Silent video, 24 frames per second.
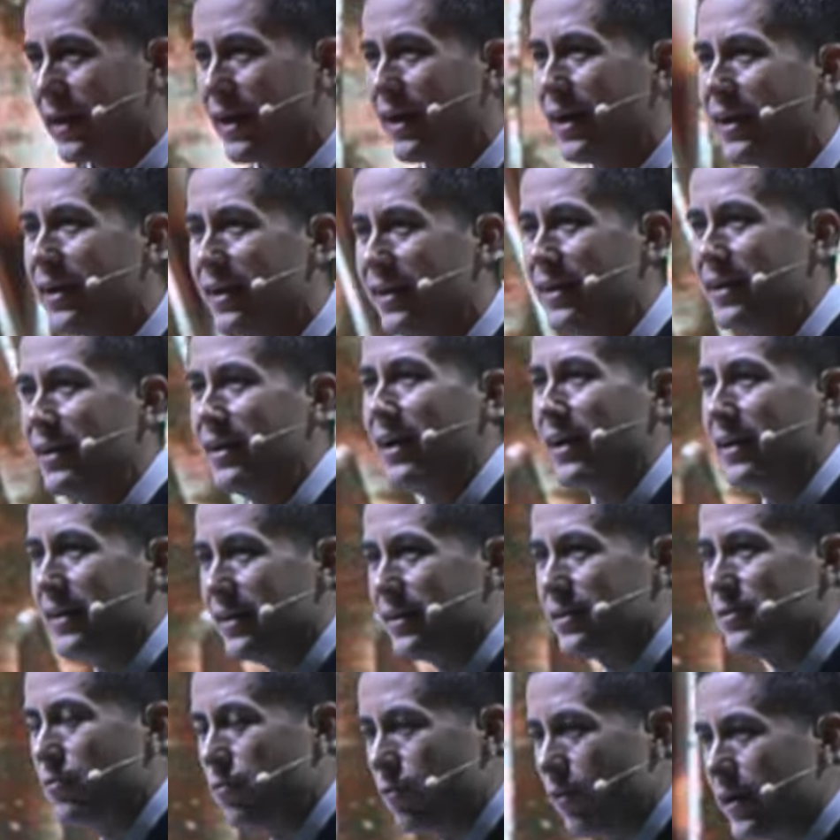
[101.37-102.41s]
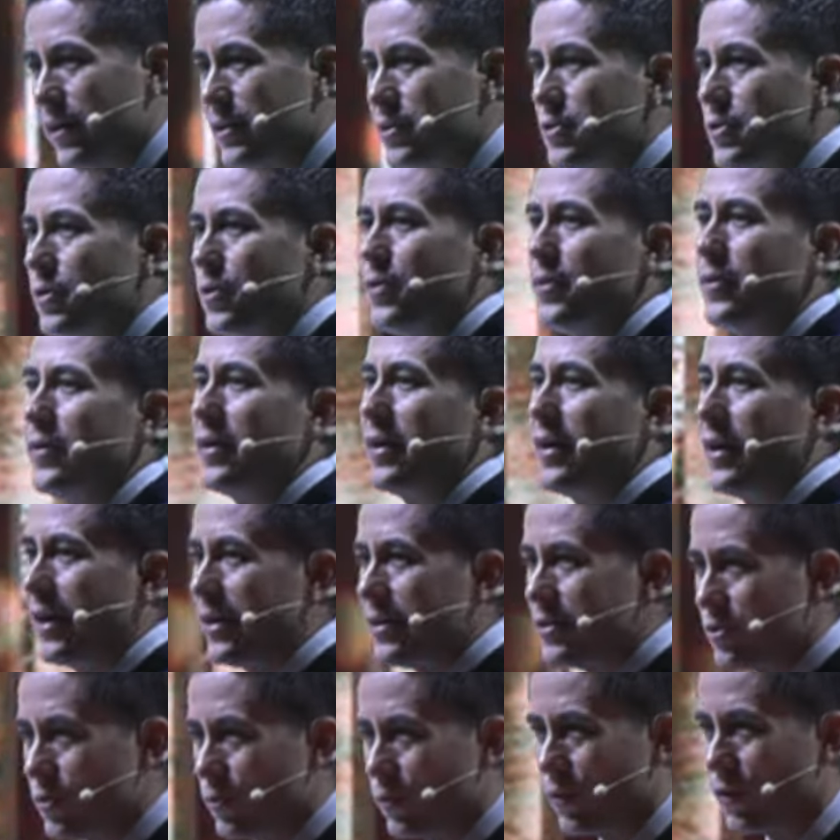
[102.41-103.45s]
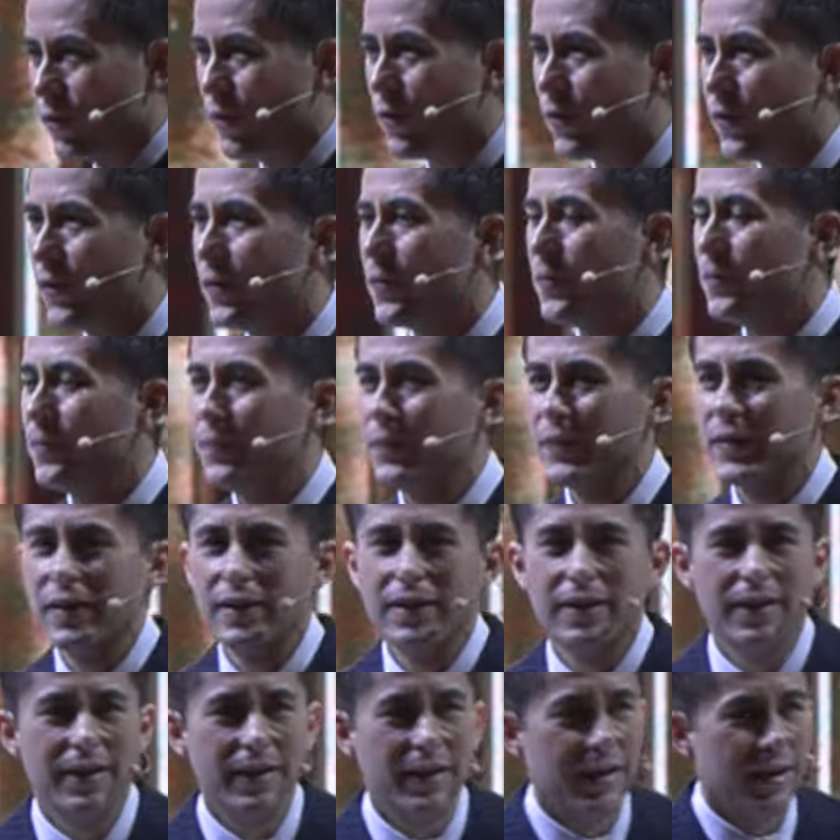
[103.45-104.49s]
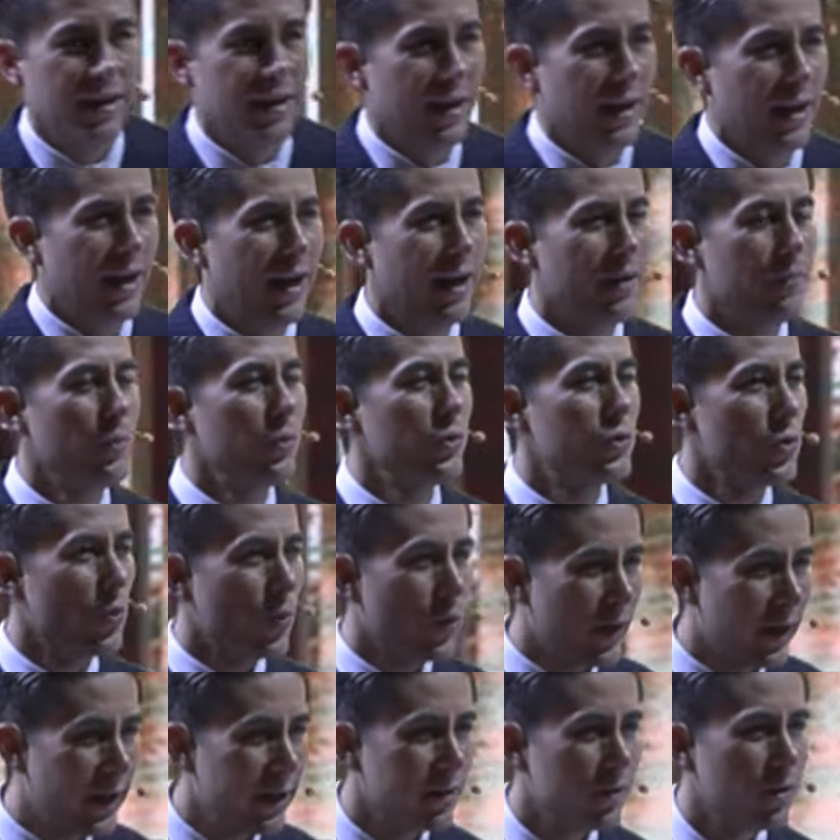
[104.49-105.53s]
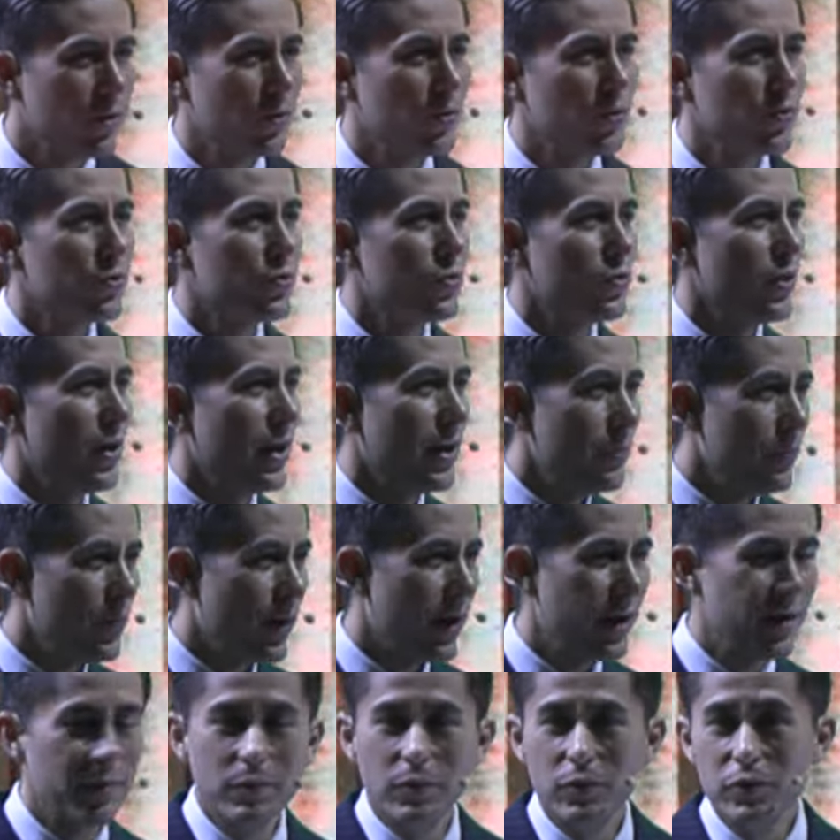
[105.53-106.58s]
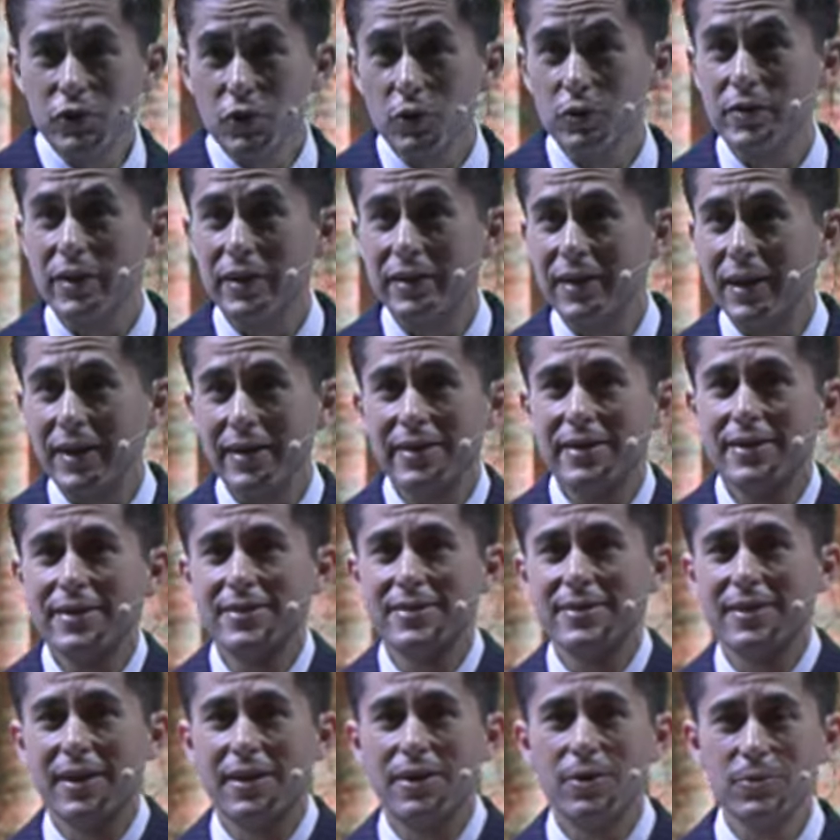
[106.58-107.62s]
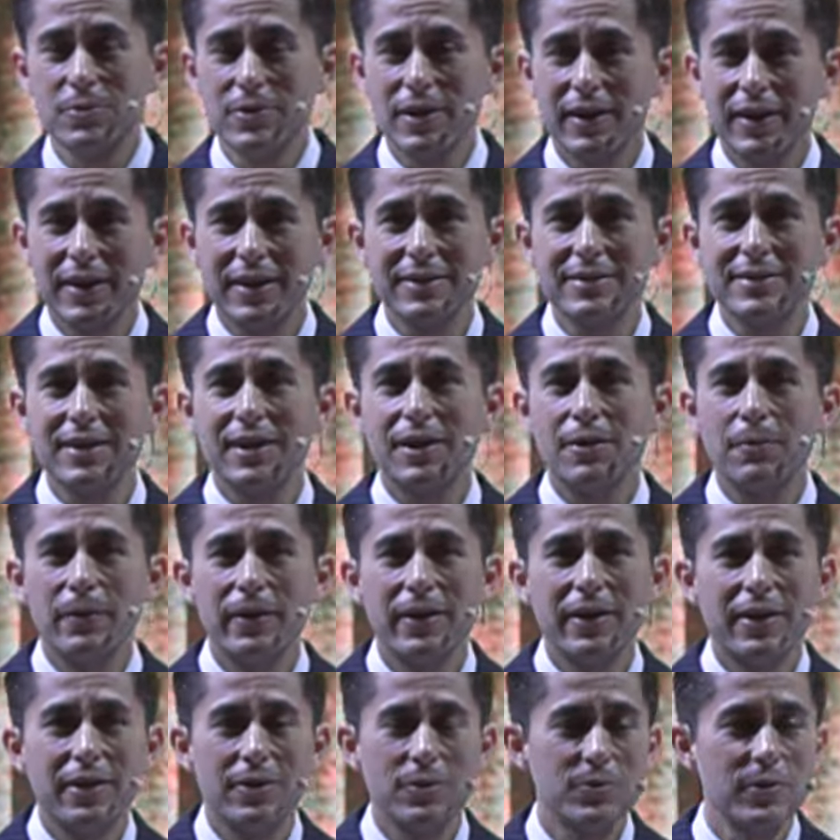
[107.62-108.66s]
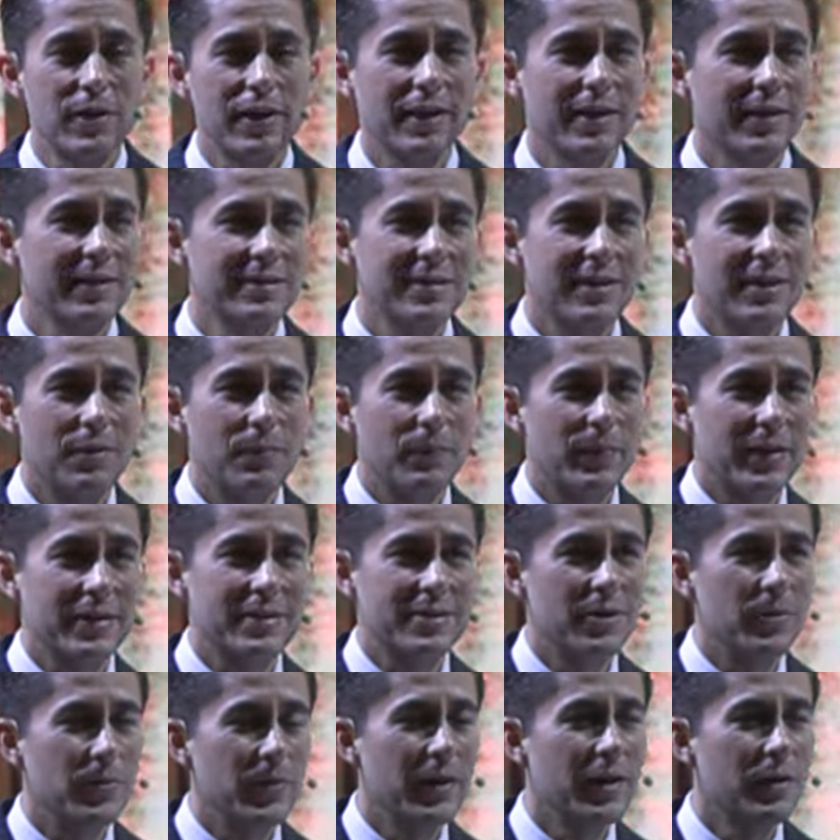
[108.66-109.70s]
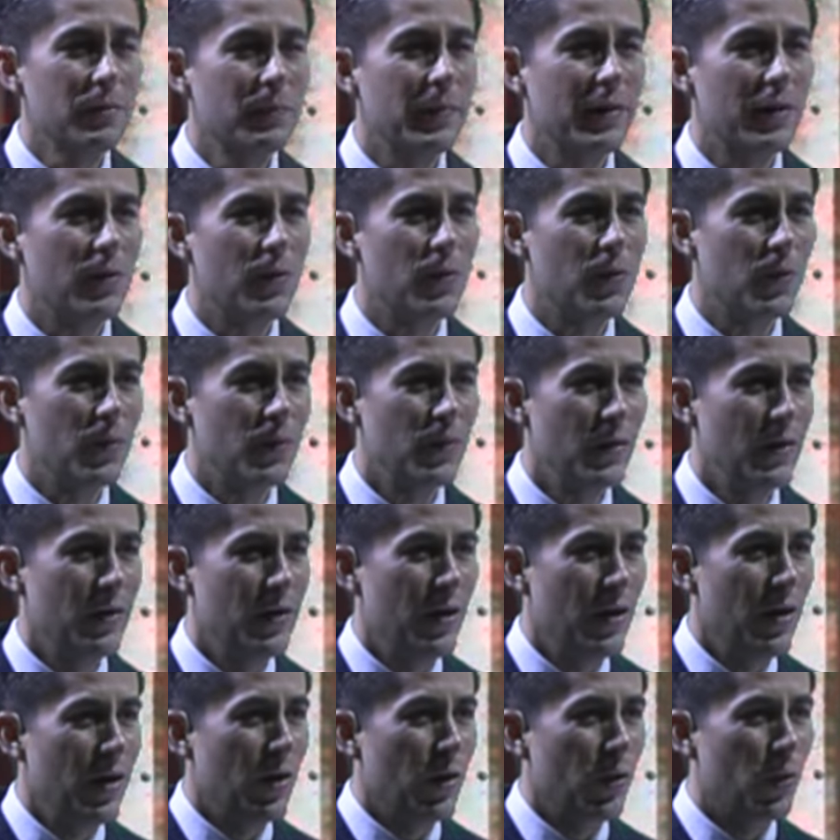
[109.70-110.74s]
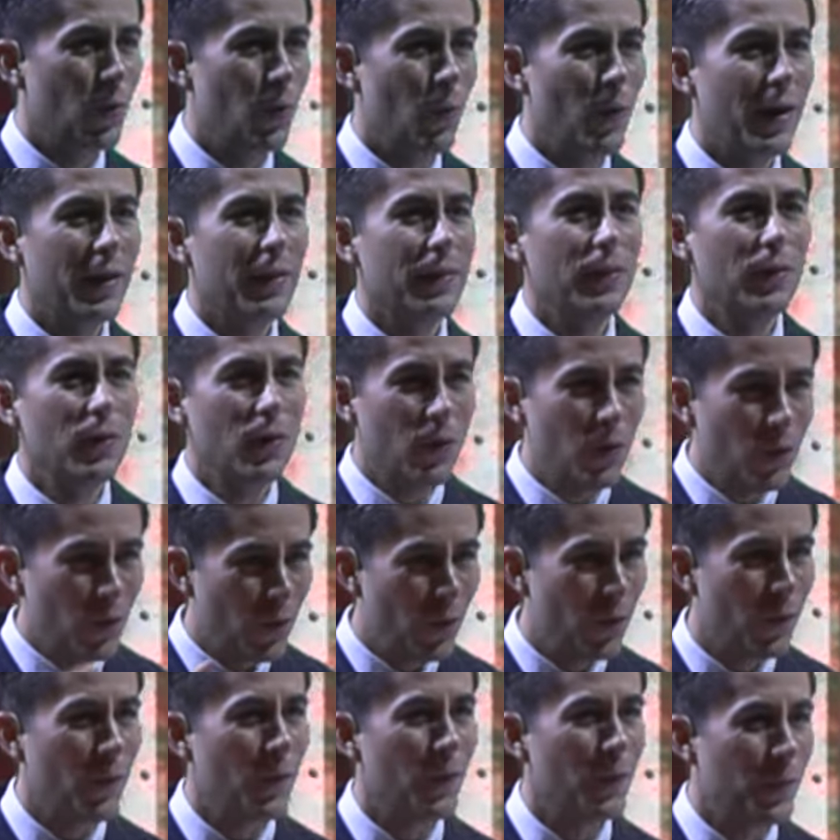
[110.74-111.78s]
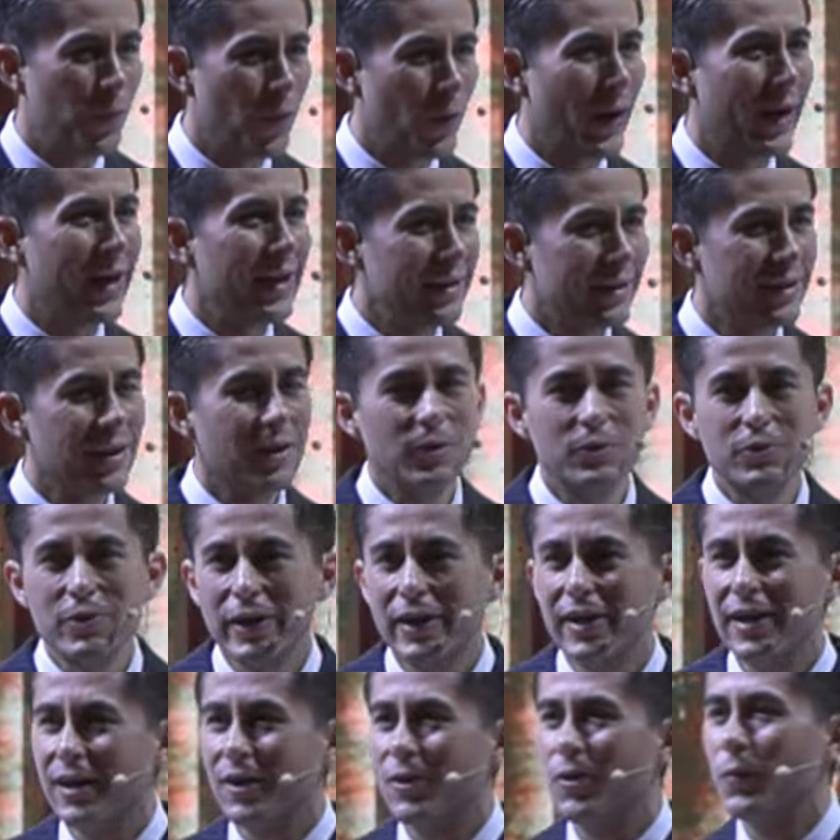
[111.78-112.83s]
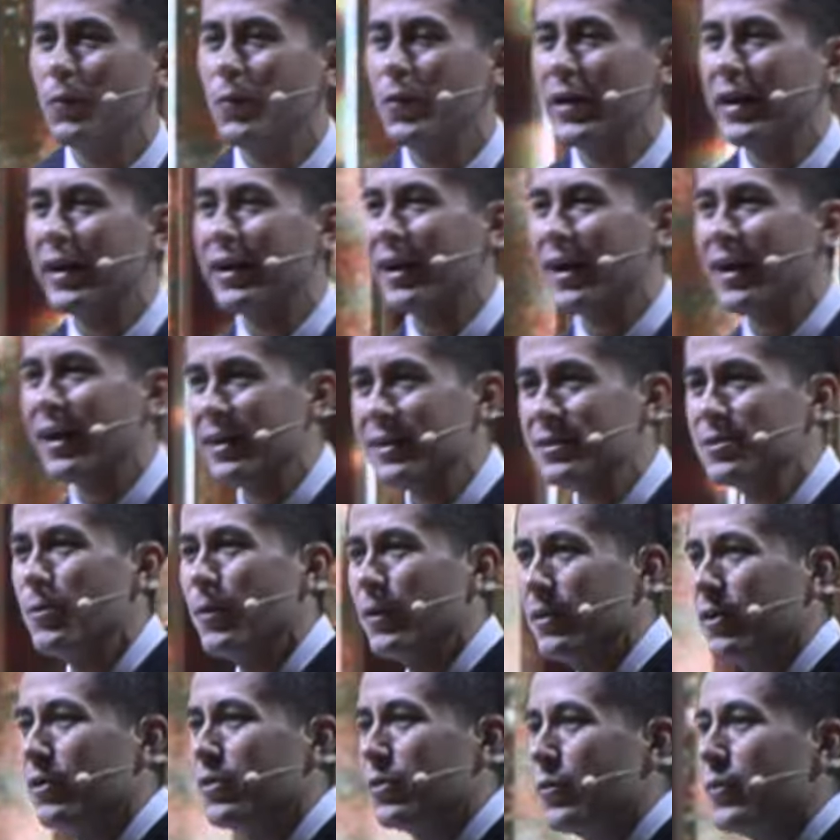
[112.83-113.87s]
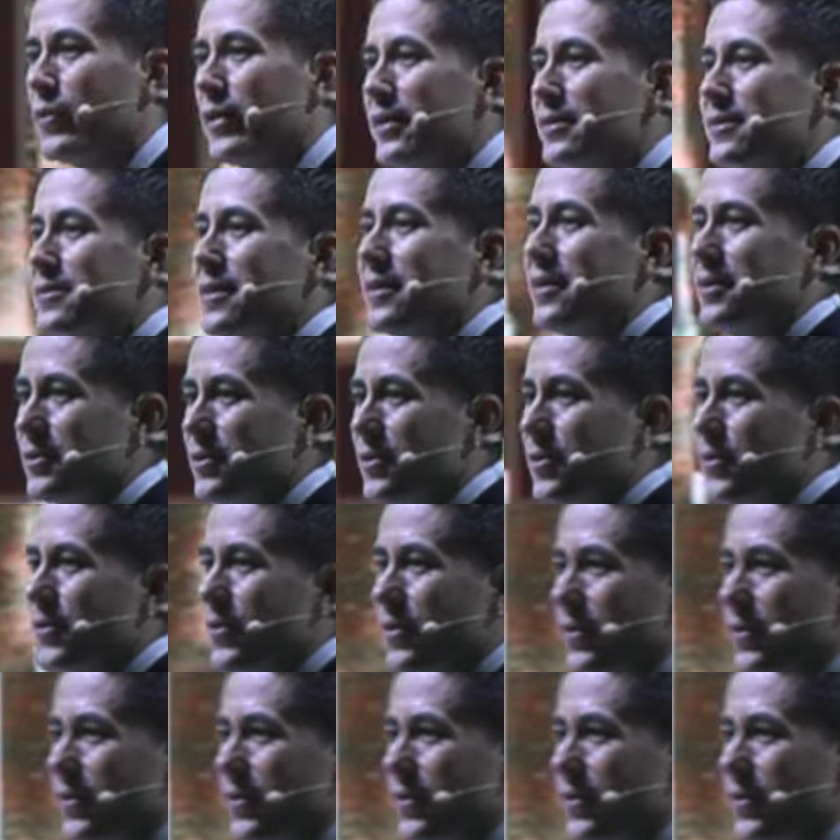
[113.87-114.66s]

hay, hay esfuerzo, hay sudor, hay muchos retos, hay, hay, muchos detalles que no se alcanzan a ver y no se alcanzan a percibir, pero cuando por ahí te los llegan a comunicar es cuando tú dices, ¿no?